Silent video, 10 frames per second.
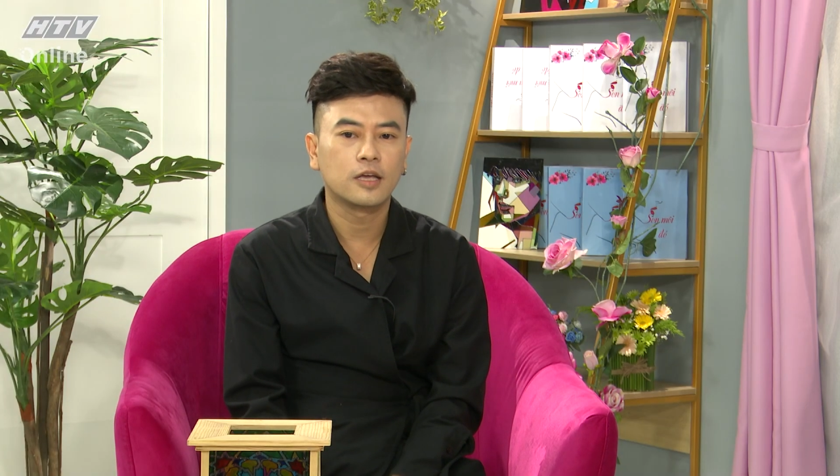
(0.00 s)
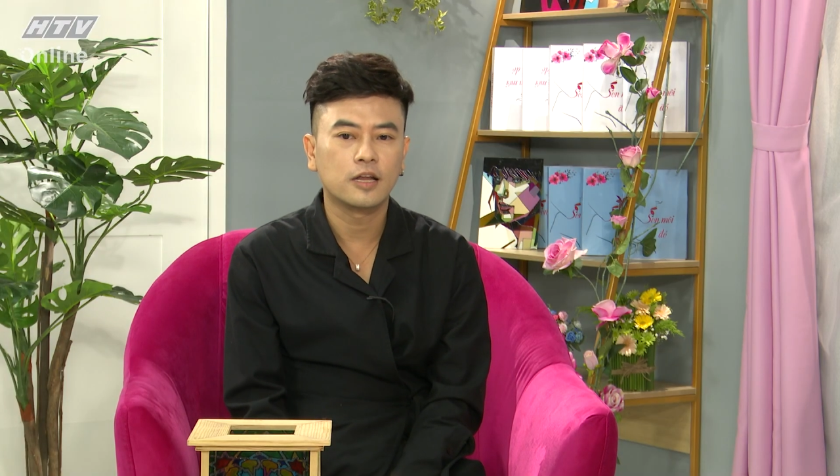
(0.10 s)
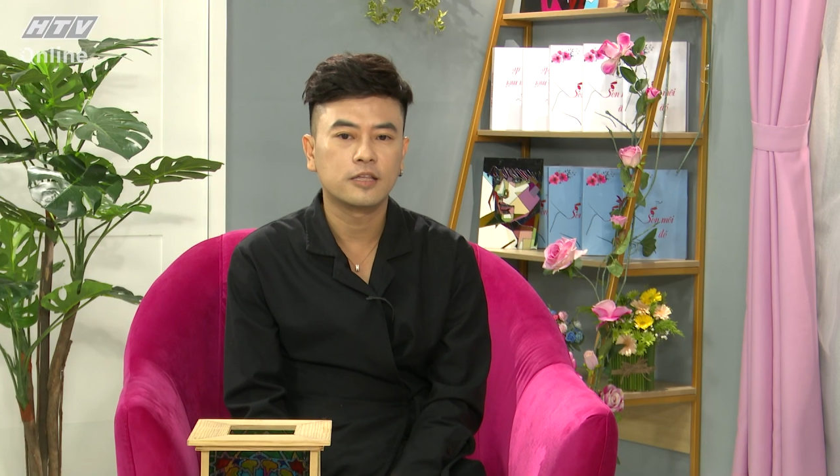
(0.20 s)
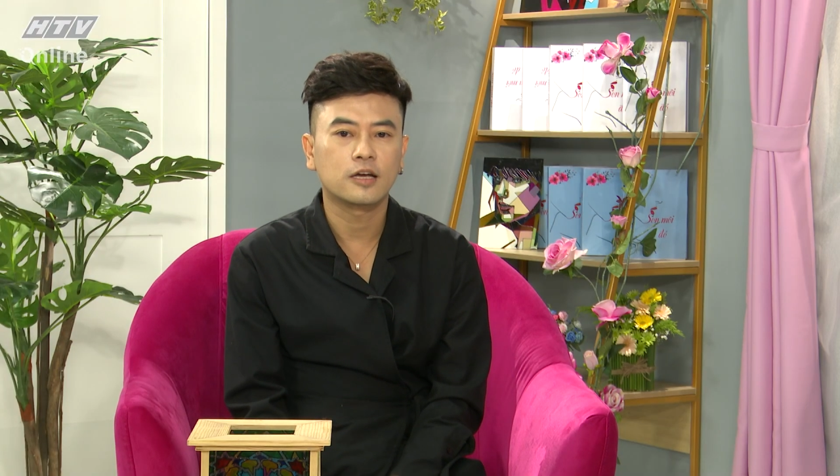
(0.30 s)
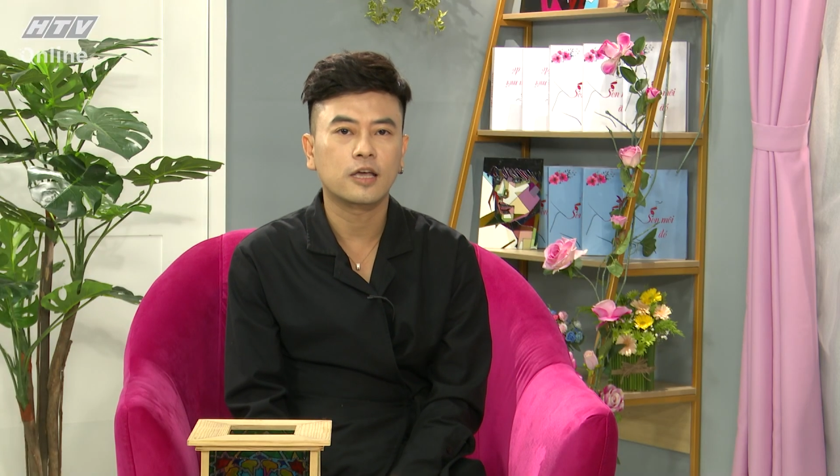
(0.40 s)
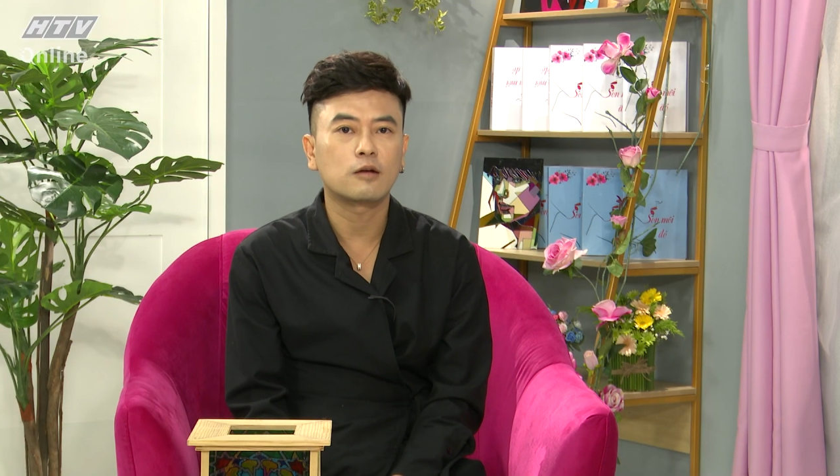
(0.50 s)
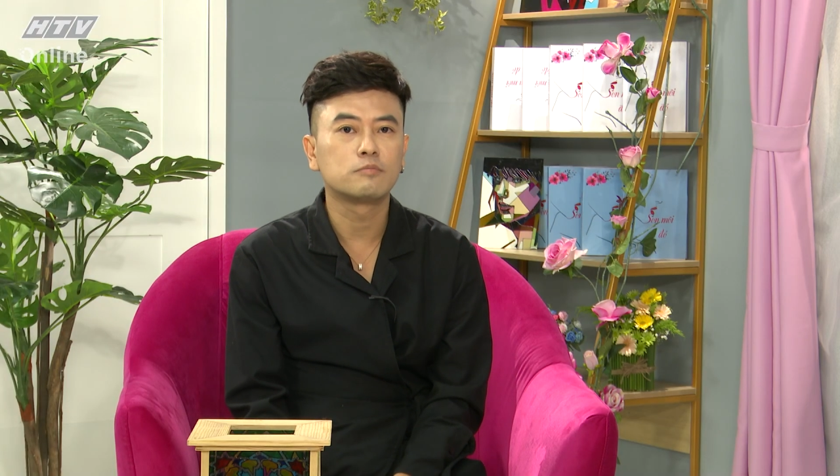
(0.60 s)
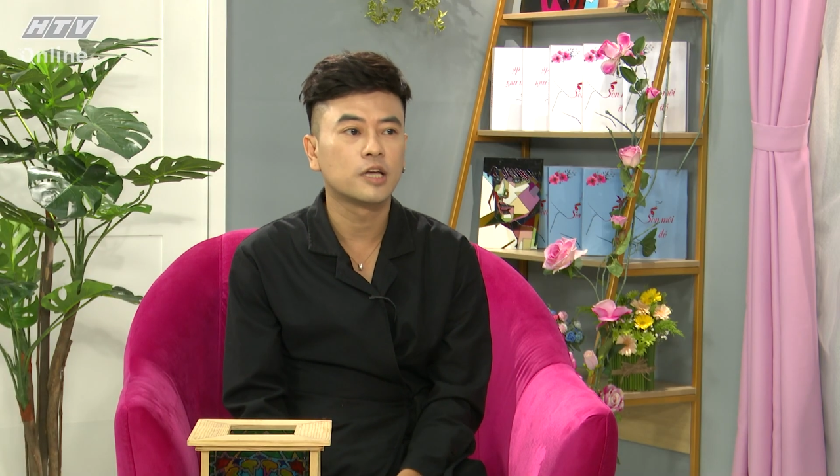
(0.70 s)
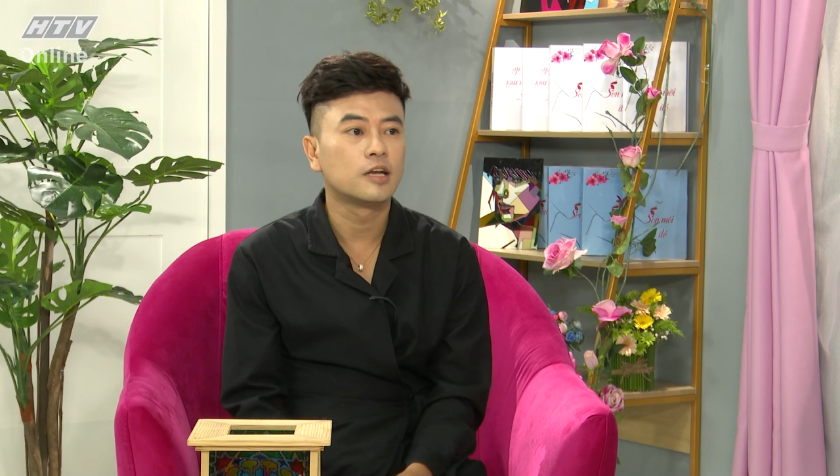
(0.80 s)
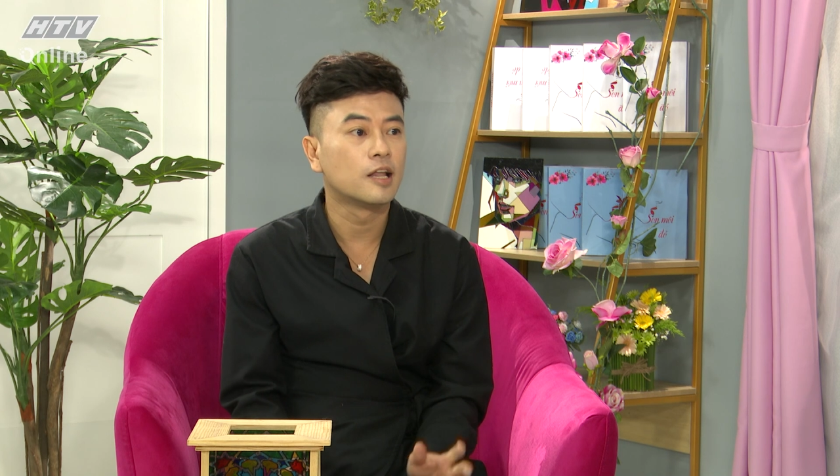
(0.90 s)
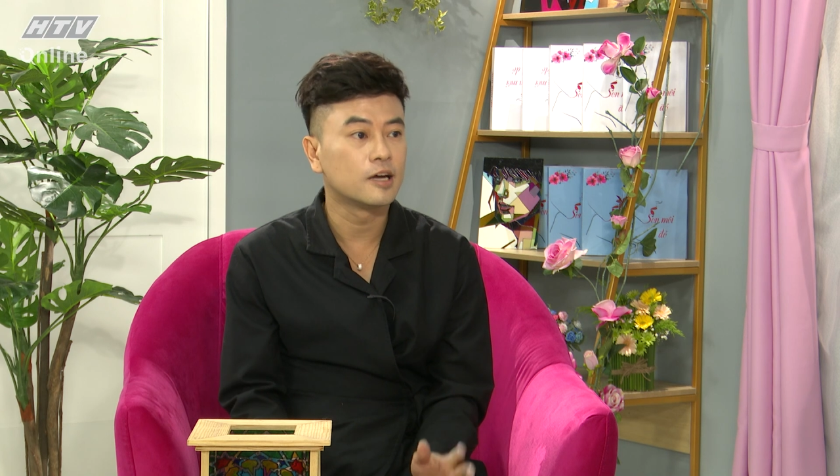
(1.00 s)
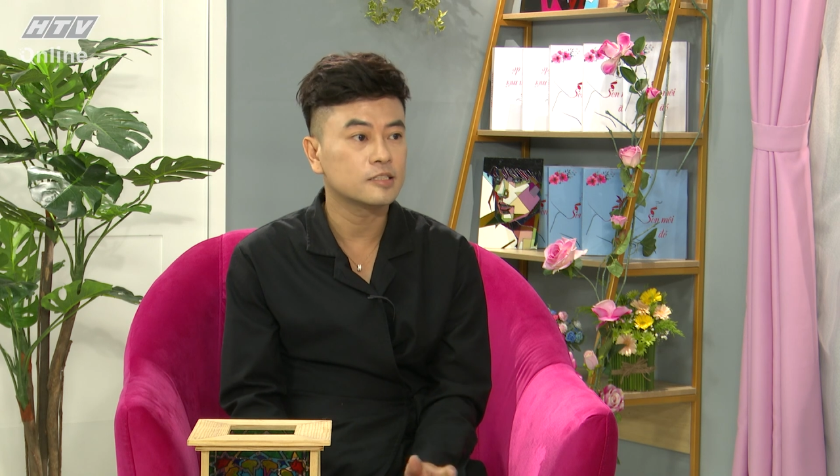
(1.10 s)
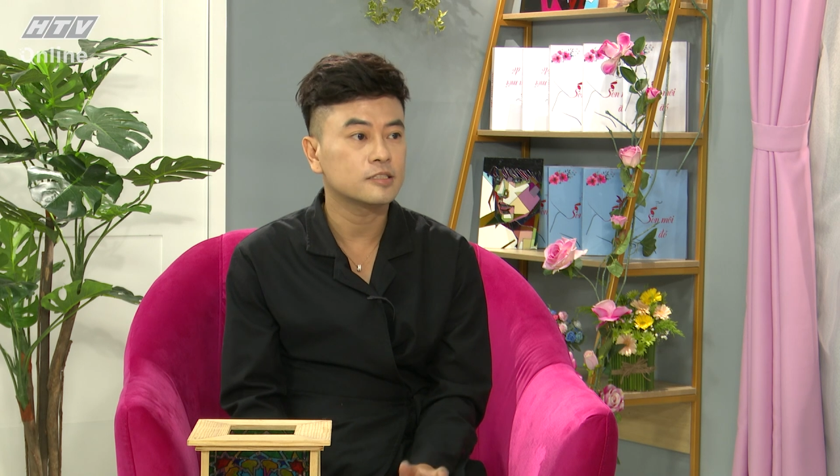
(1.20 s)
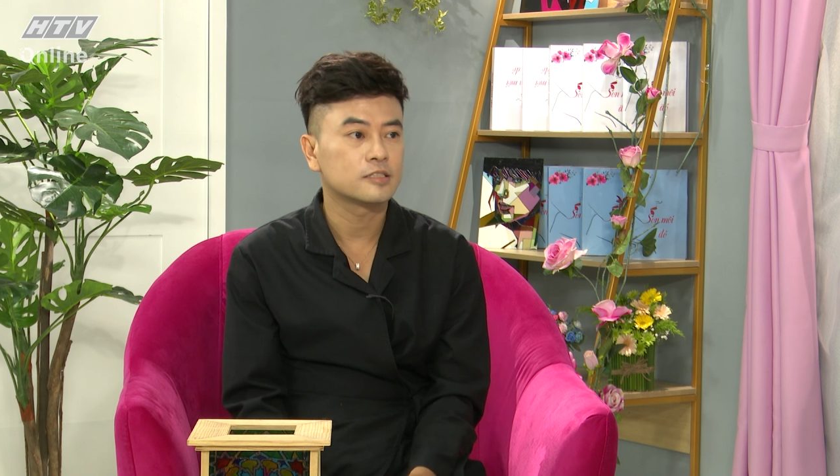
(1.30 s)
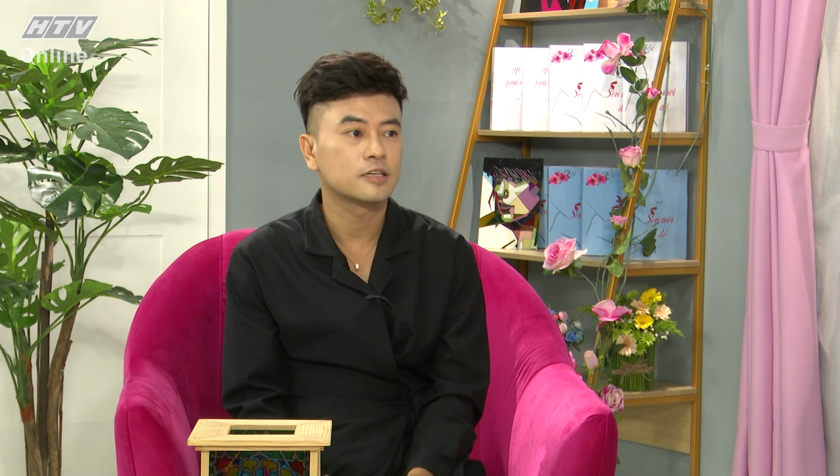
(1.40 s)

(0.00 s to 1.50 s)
kia là những cái công trình lớn